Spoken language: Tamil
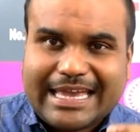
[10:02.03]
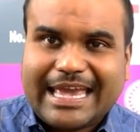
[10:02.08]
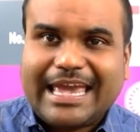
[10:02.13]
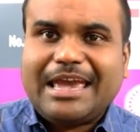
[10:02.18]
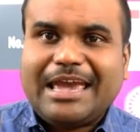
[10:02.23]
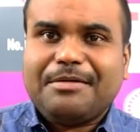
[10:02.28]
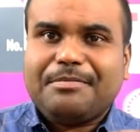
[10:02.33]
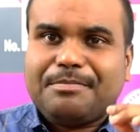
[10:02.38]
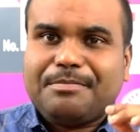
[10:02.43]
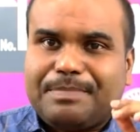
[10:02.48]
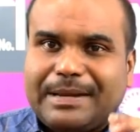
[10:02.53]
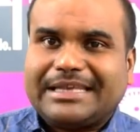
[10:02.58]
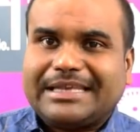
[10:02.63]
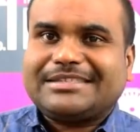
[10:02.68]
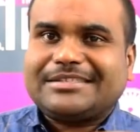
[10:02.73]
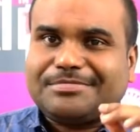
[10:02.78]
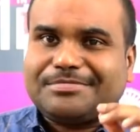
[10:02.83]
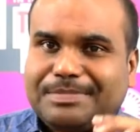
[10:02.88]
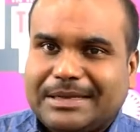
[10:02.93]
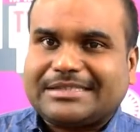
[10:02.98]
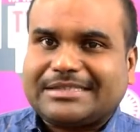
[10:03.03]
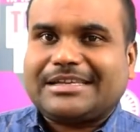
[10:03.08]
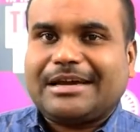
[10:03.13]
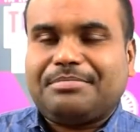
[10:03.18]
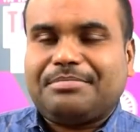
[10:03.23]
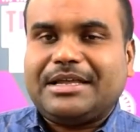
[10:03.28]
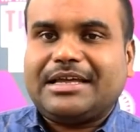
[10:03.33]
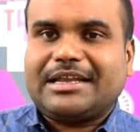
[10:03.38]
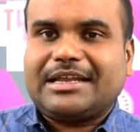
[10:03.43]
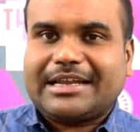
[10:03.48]
ஏ ப்ளஸ் ப்ளஸ்
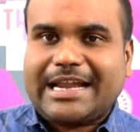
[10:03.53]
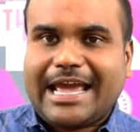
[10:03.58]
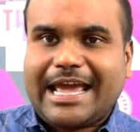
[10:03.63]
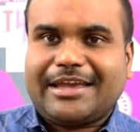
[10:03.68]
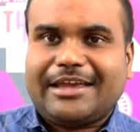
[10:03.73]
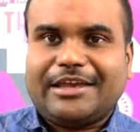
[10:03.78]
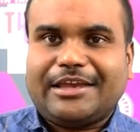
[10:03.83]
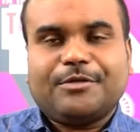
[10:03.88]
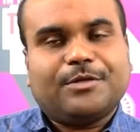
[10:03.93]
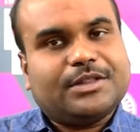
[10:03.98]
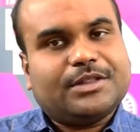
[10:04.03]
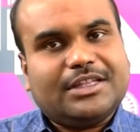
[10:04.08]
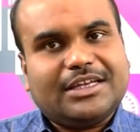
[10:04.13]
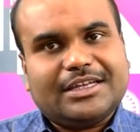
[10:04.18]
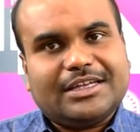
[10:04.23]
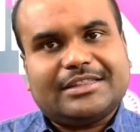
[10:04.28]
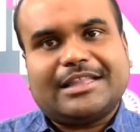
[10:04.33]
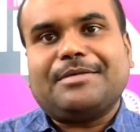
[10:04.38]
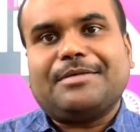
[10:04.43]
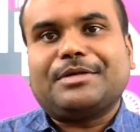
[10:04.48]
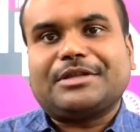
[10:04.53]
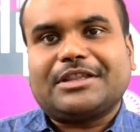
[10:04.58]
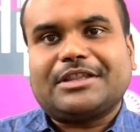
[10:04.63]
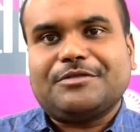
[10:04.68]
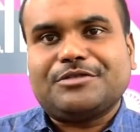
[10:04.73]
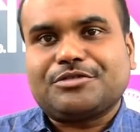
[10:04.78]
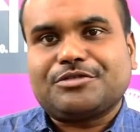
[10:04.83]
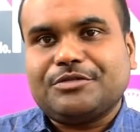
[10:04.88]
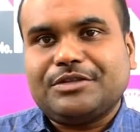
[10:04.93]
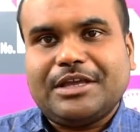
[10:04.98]
அப்படிங்கிற ரேங்கிங்கை வந்து இந்த அமிர்தா
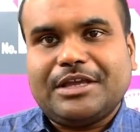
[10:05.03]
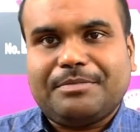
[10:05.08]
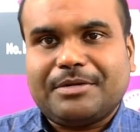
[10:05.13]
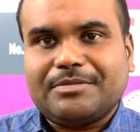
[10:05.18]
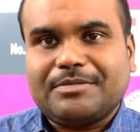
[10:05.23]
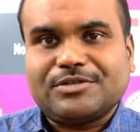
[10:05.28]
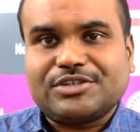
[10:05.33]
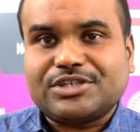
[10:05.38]
விஸ்வவித்யாபீடம்